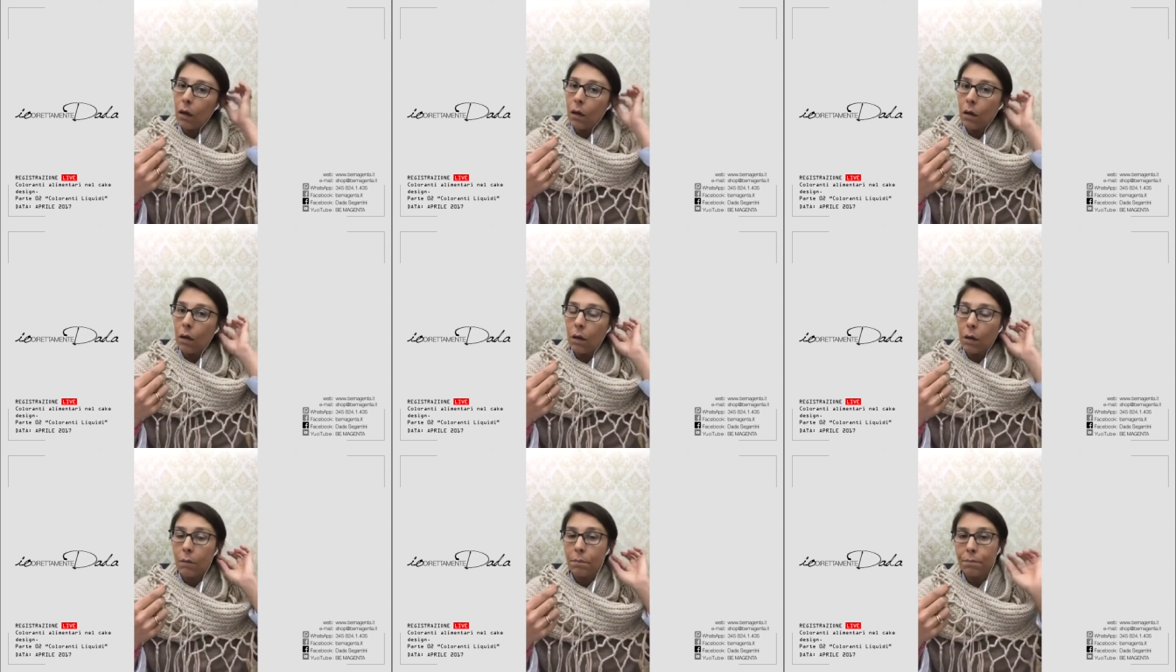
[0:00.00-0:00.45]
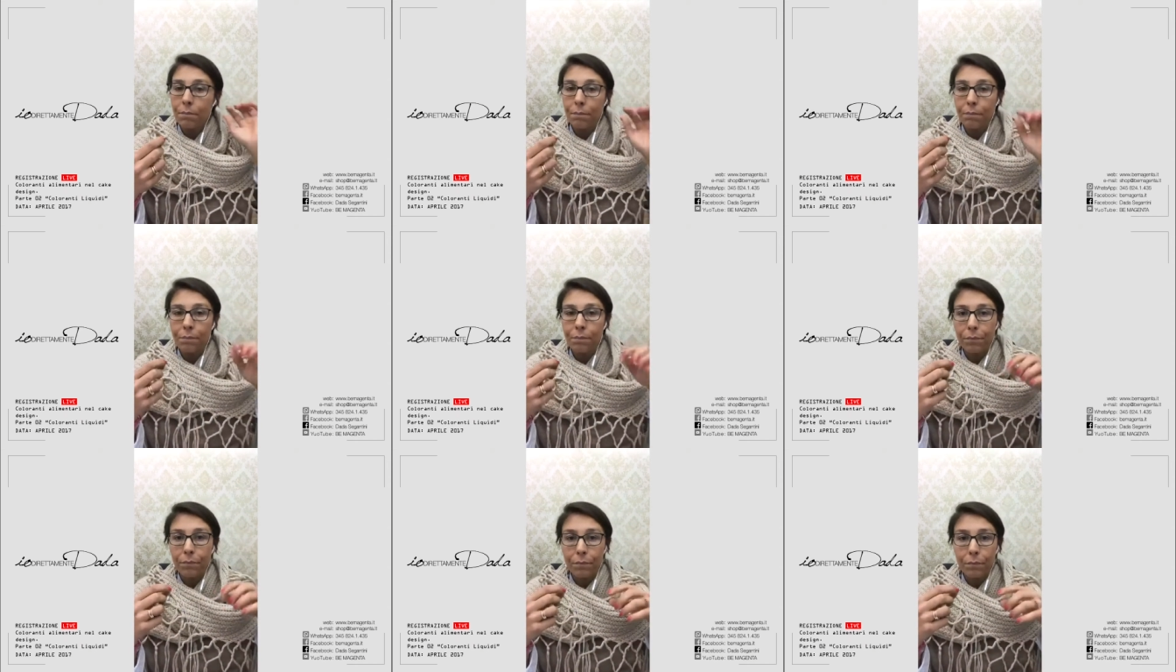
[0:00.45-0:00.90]

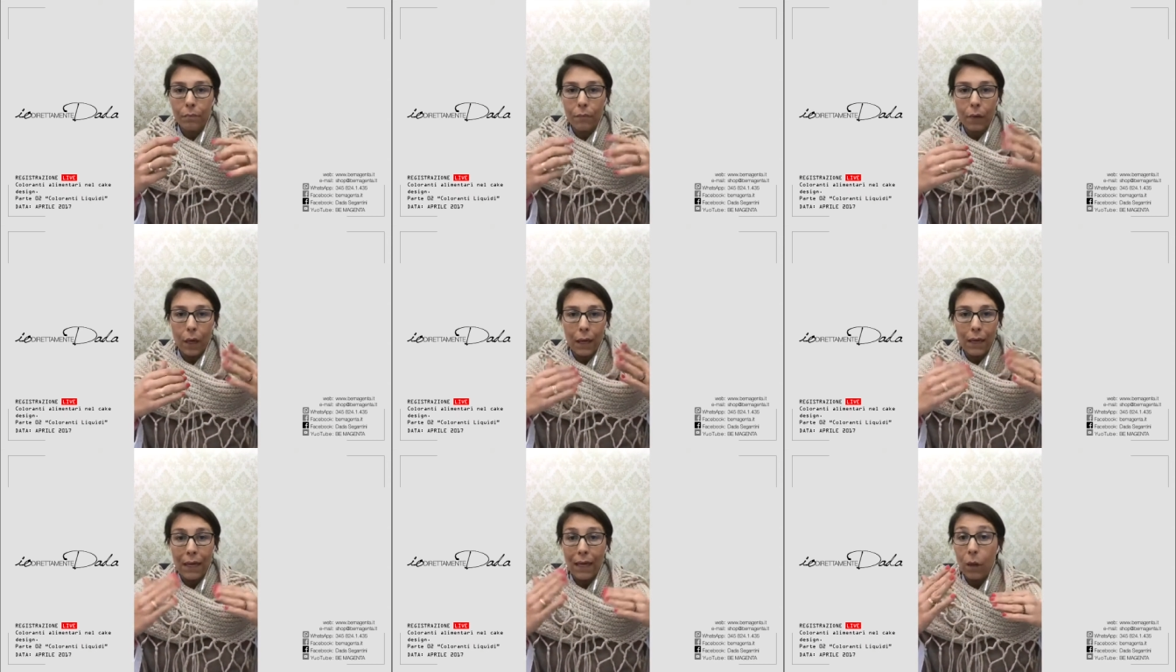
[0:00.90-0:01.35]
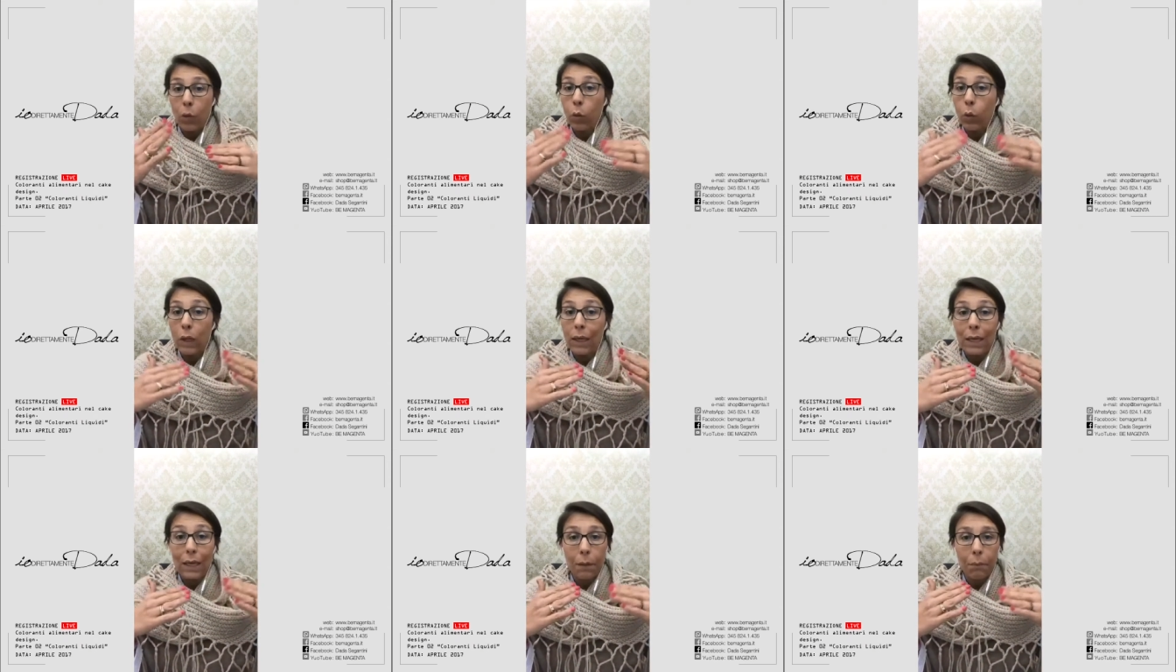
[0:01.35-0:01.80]
um,
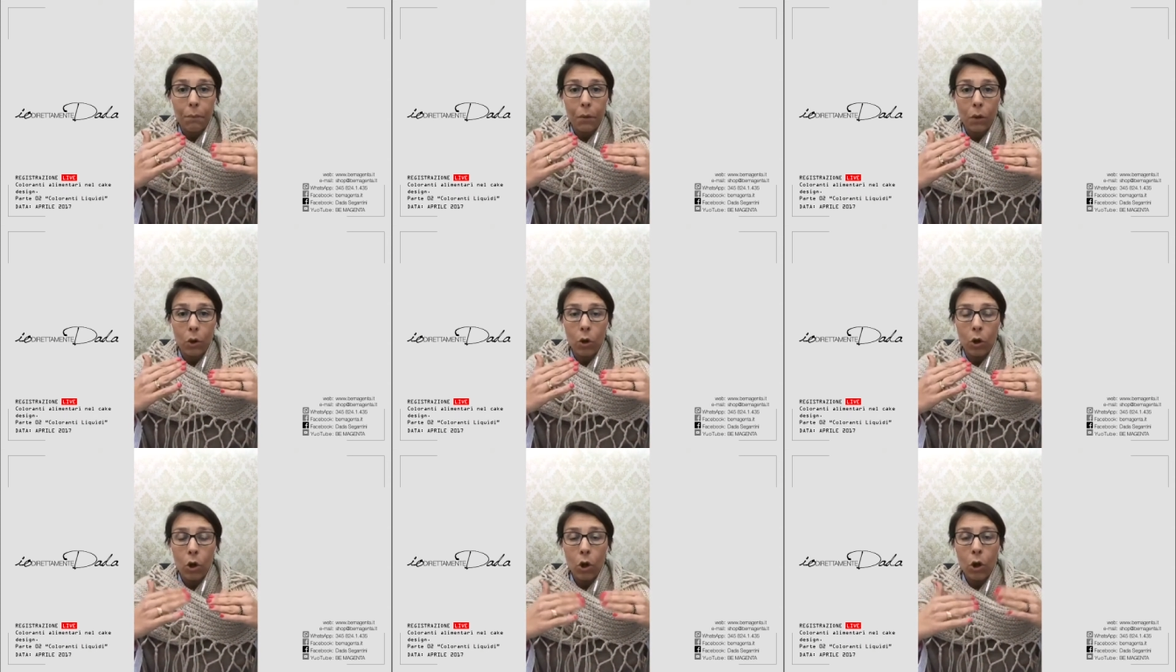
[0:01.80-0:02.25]
l'equilibrio